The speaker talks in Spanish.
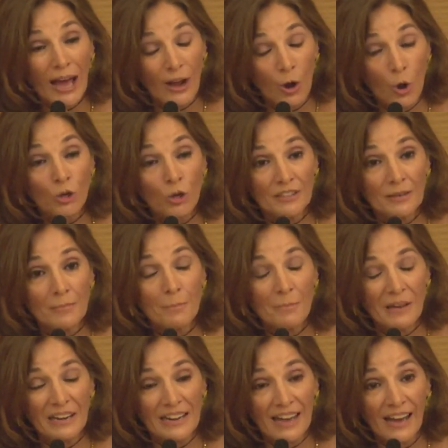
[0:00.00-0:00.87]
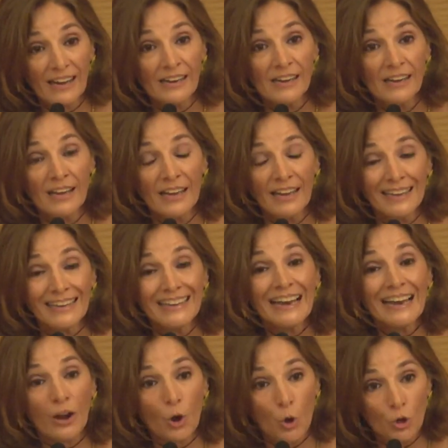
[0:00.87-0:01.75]
la corte imperial y
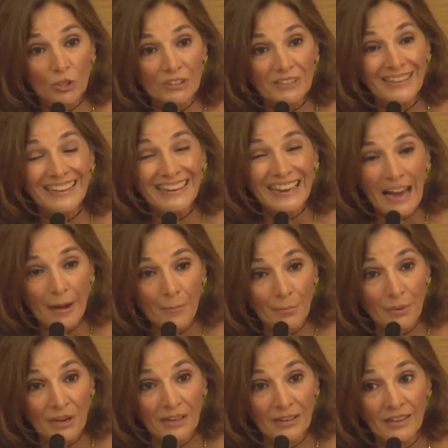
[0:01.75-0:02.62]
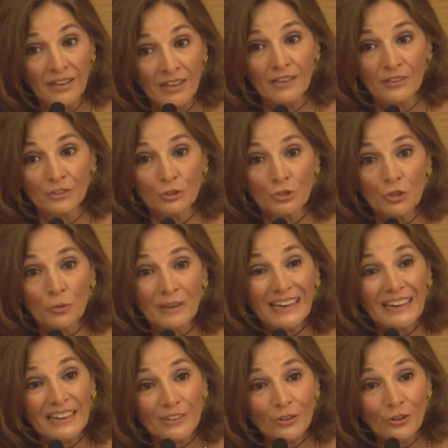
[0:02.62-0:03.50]
la corte del hambre yo me
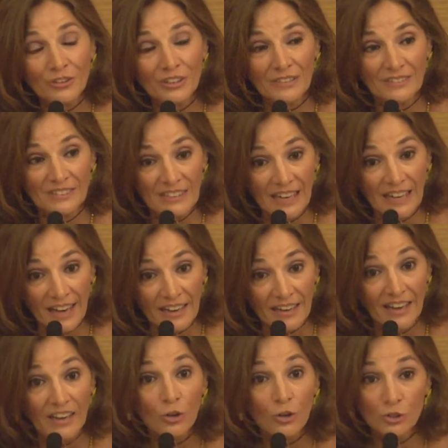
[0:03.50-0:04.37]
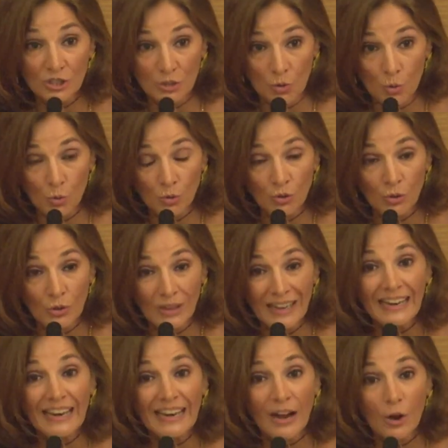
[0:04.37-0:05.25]
he querido centrar en lo
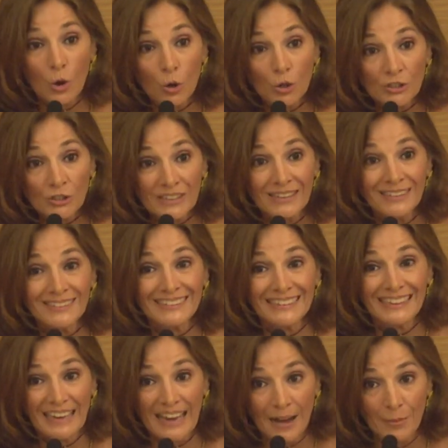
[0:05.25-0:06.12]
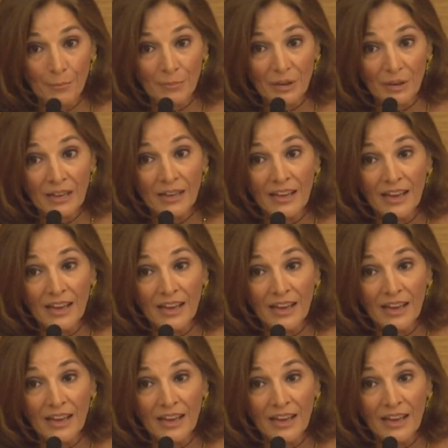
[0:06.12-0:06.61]
segundo, en la corte del hambre.